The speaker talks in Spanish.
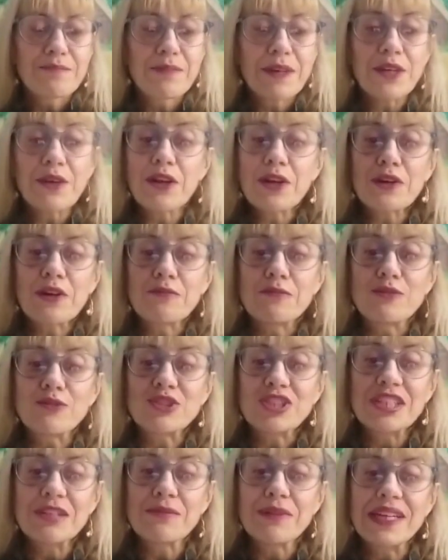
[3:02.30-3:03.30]
Pero el
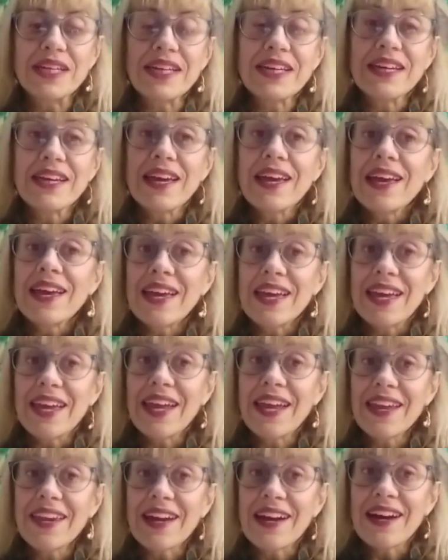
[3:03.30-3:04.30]
combustible
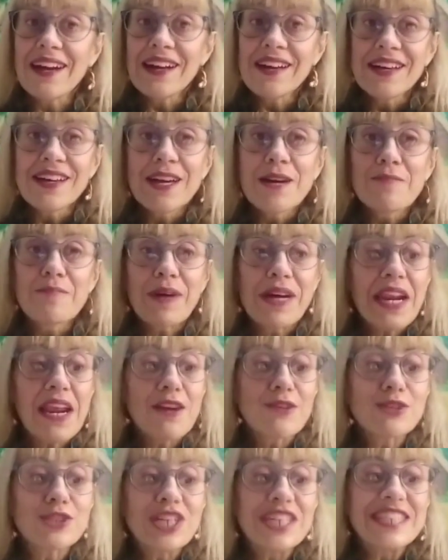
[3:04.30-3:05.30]
era
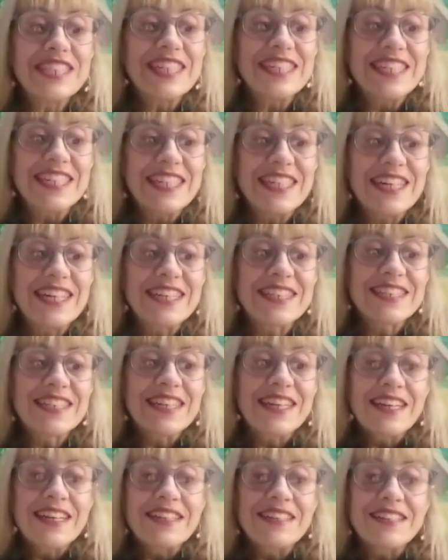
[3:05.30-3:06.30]
para los que
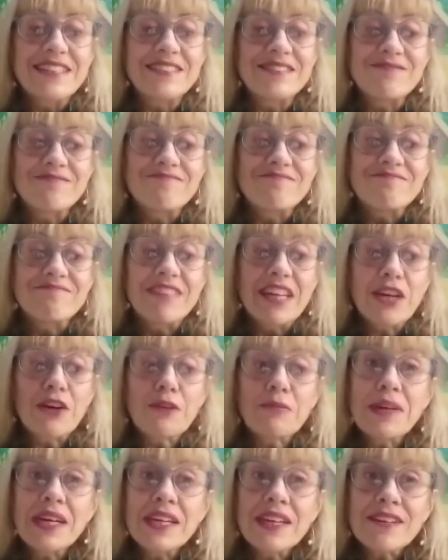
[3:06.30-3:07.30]
tenían mm, de
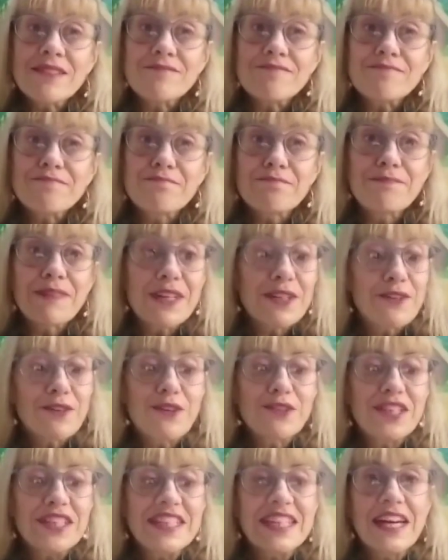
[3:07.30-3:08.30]
comer, pero
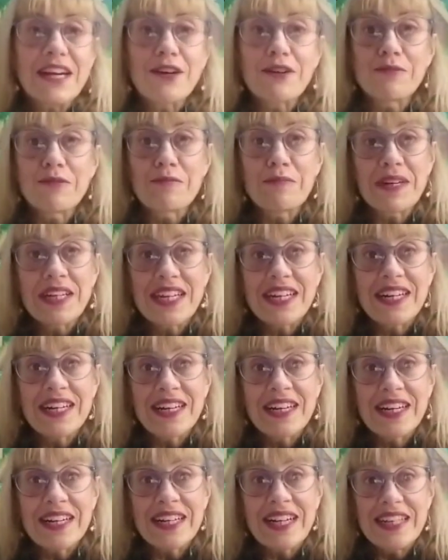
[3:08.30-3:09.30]
no tenían como
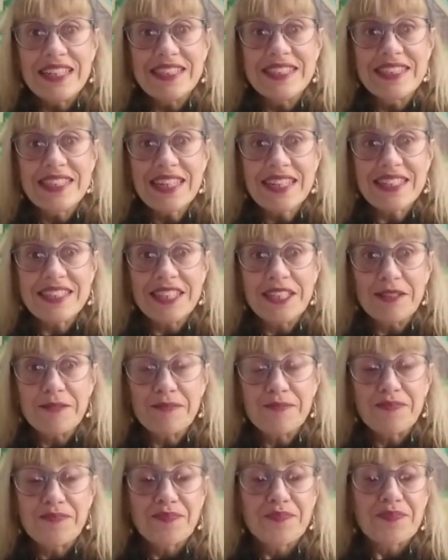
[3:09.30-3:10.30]
para
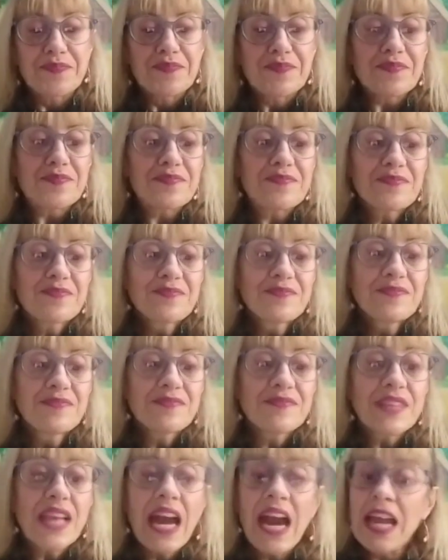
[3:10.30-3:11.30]
calentarse.
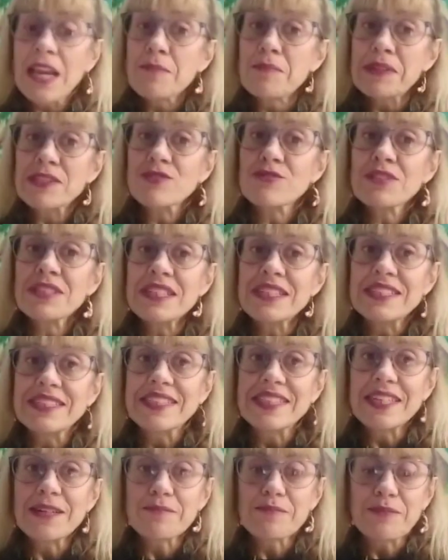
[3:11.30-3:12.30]
Al paso
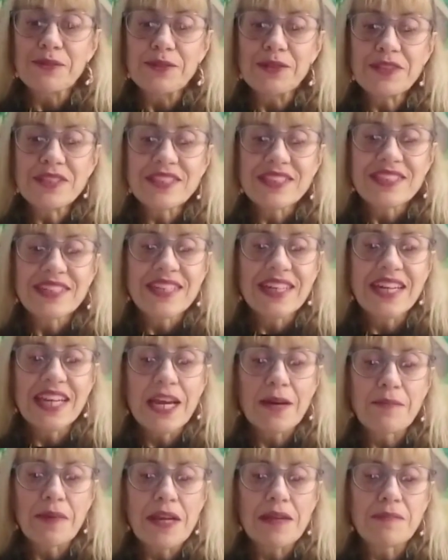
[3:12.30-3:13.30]
del tiempo,
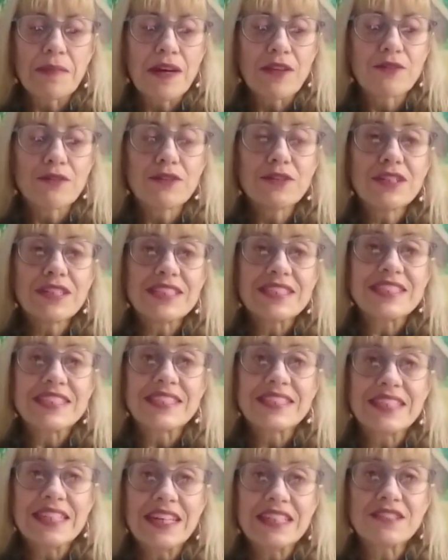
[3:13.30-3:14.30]
el apalpador
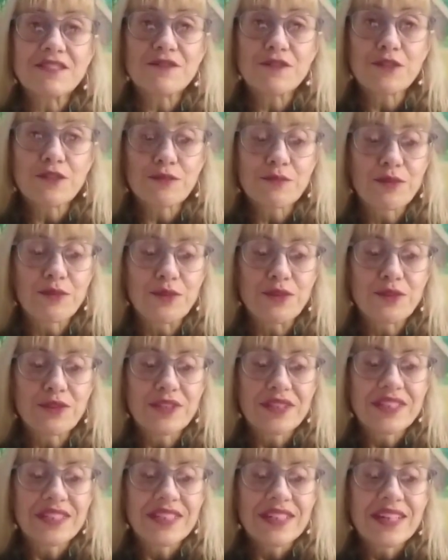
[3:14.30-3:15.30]
se transformó